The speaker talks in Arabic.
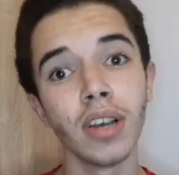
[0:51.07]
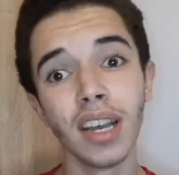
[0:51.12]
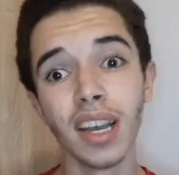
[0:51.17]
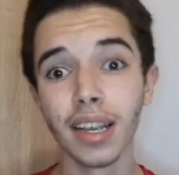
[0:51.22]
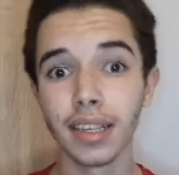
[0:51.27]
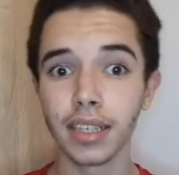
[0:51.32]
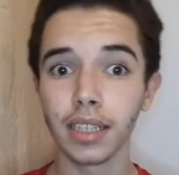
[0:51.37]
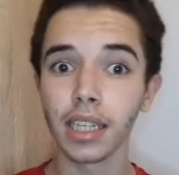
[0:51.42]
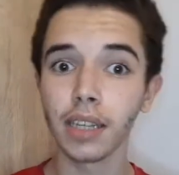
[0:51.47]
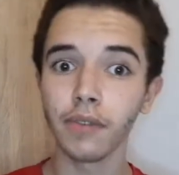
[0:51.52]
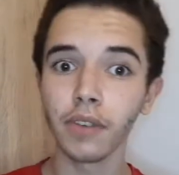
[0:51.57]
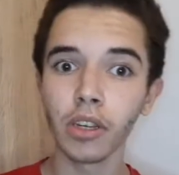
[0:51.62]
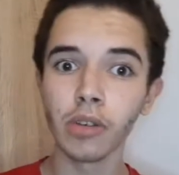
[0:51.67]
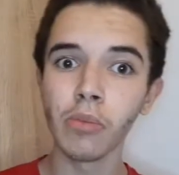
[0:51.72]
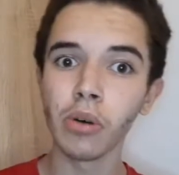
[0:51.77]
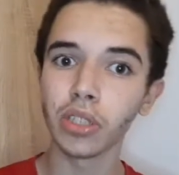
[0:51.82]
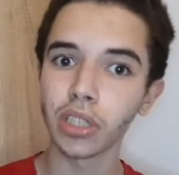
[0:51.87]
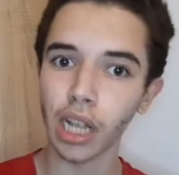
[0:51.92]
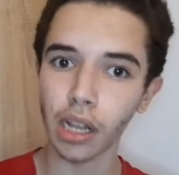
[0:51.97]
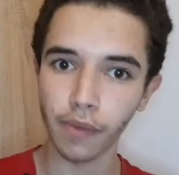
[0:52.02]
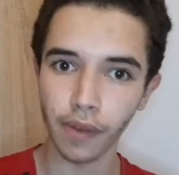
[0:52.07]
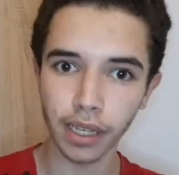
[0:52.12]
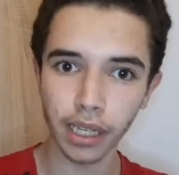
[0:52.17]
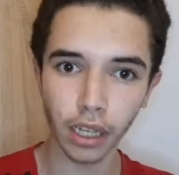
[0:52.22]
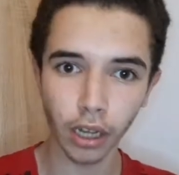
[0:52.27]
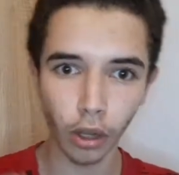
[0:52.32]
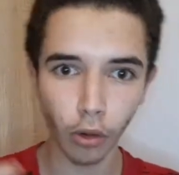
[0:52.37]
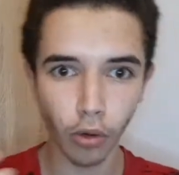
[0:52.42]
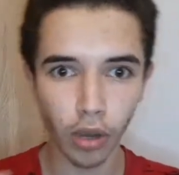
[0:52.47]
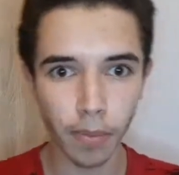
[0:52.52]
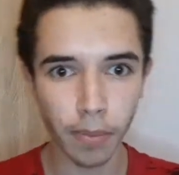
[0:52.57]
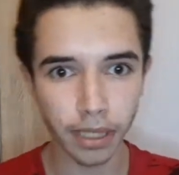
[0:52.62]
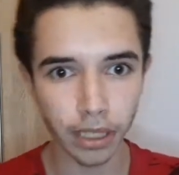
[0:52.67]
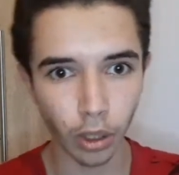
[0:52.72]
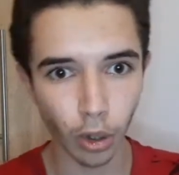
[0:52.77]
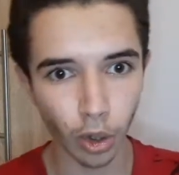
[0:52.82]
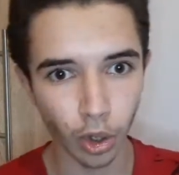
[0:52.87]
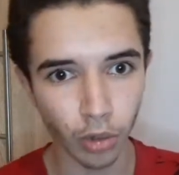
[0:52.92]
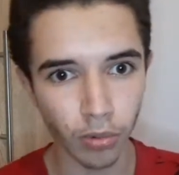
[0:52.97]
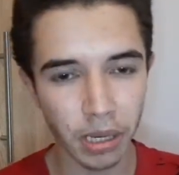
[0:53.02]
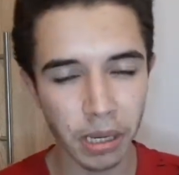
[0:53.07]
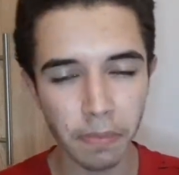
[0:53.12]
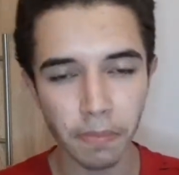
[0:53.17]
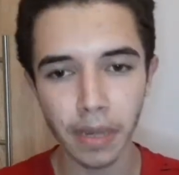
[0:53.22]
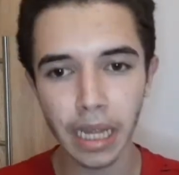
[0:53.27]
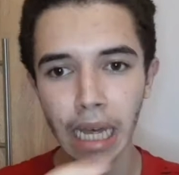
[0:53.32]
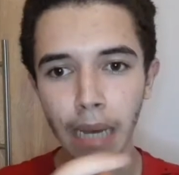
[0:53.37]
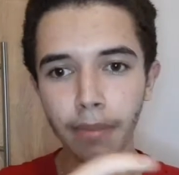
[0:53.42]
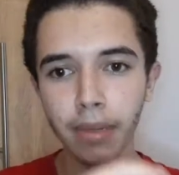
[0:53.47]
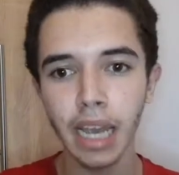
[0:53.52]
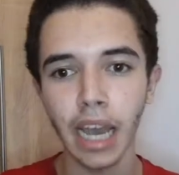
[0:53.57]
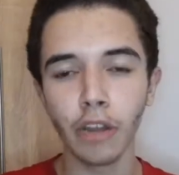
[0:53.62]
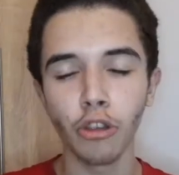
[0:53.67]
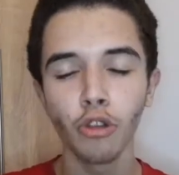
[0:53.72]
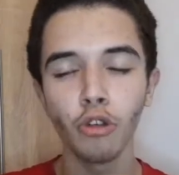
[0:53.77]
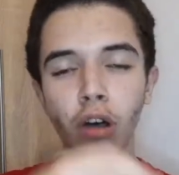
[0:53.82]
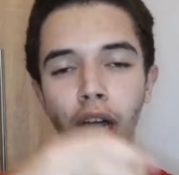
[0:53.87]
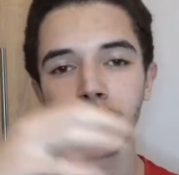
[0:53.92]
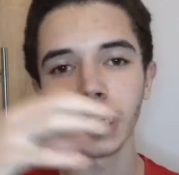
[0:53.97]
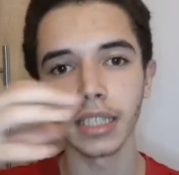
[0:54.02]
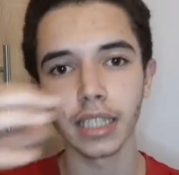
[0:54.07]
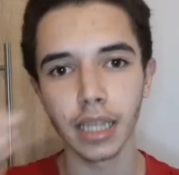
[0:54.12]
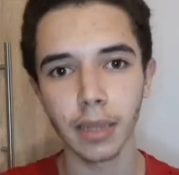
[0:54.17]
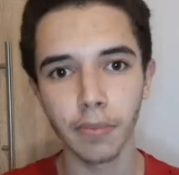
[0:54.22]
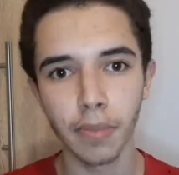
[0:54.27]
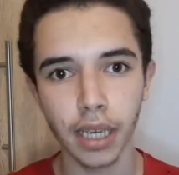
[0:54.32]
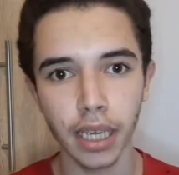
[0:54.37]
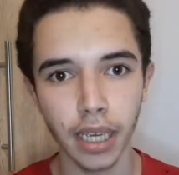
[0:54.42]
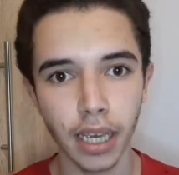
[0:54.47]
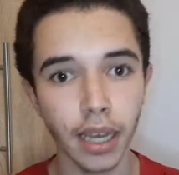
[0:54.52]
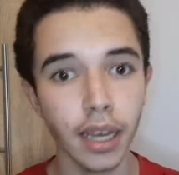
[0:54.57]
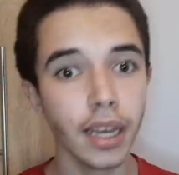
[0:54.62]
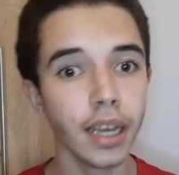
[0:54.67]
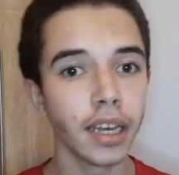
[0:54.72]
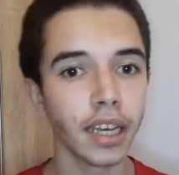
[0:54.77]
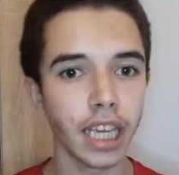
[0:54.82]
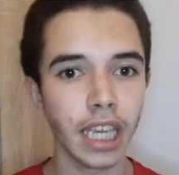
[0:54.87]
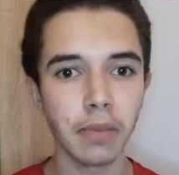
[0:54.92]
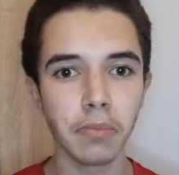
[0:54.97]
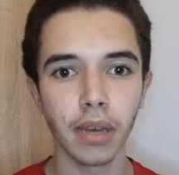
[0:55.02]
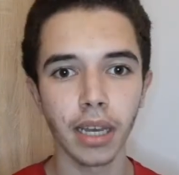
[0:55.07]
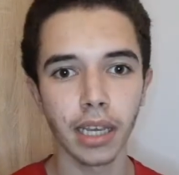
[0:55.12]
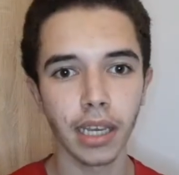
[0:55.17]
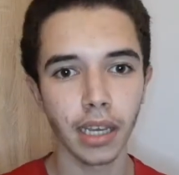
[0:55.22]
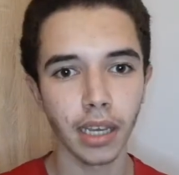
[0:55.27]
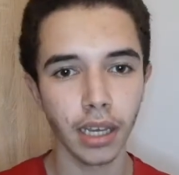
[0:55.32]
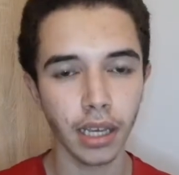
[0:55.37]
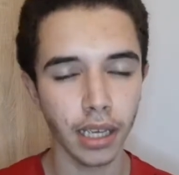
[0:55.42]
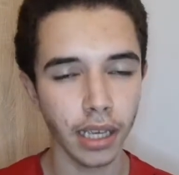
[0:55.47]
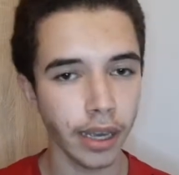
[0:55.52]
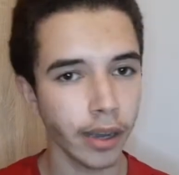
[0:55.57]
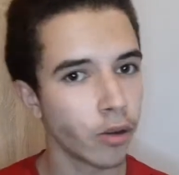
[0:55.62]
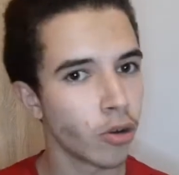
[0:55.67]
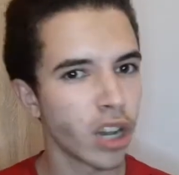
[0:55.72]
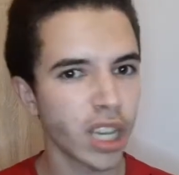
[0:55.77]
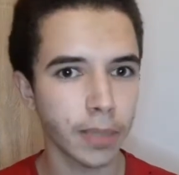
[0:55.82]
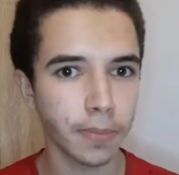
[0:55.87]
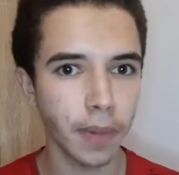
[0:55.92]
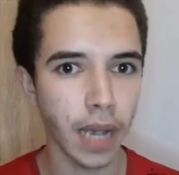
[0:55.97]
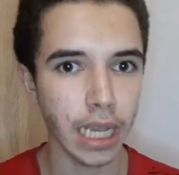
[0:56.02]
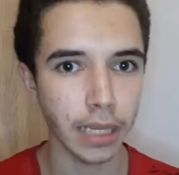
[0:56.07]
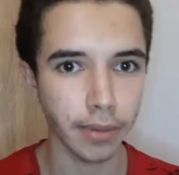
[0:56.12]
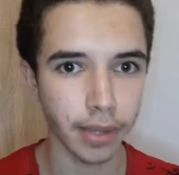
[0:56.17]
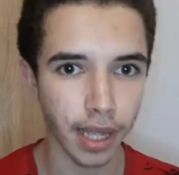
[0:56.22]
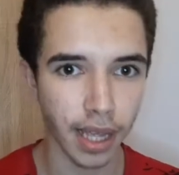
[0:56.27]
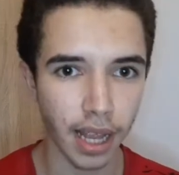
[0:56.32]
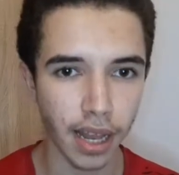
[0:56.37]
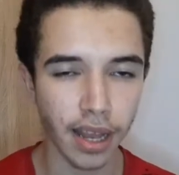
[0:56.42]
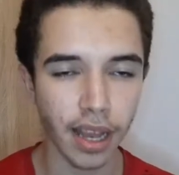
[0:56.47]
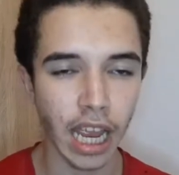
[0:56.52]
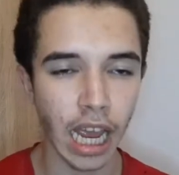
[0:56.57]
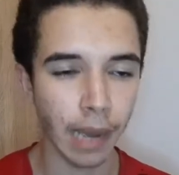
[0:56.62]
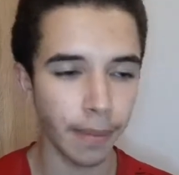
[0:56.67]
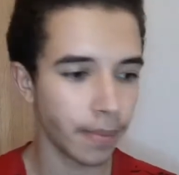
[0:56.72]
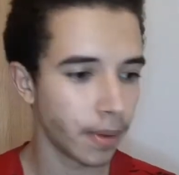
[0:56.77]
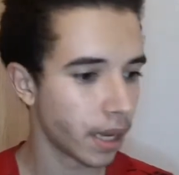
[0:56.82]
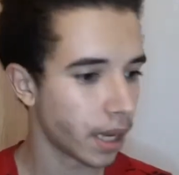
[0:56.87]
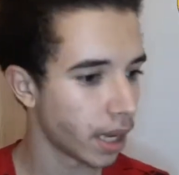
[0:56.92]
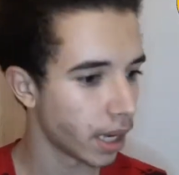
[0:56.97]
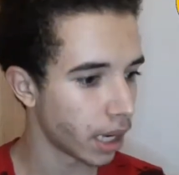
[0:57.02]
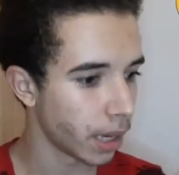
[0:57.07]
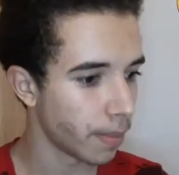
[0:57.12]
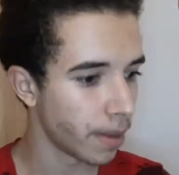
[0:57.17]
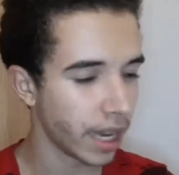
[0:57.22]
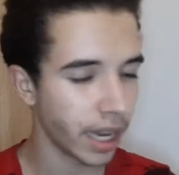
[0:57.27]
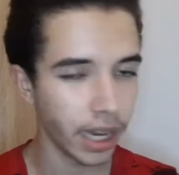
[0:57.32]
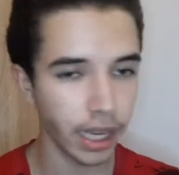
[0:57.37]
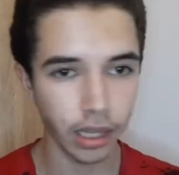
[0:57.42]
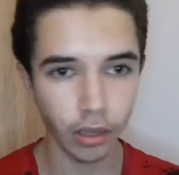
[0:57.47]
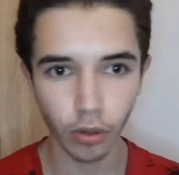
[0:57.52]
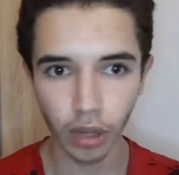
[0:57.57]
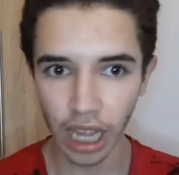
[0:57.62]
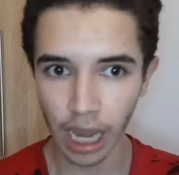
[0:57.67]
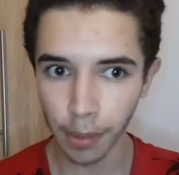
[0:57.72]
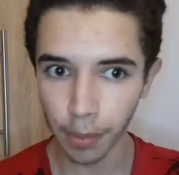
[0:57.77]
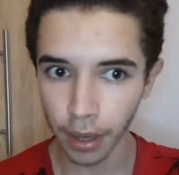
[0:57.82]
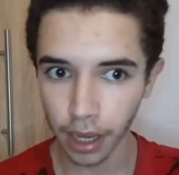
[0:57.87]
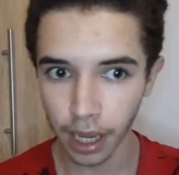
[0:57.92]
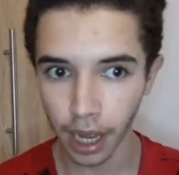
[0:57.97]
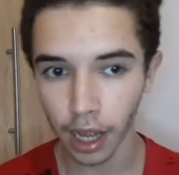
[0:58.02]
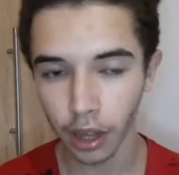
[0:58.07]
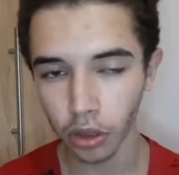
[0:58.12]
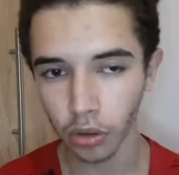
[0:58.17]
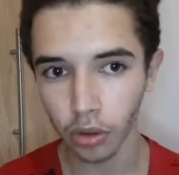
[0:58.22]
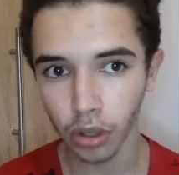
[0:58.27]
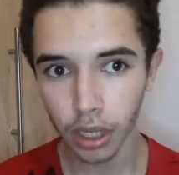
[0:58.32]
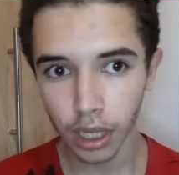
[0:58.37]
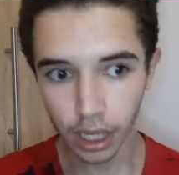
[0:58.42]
سيلتا فيجو ماهوش كالفريق القوي برشا هجوميا بالرغم اللي عنده عناصر باهية كيما ياغو اسباس مثلا لاعب آه، مهاري ولاعب عنده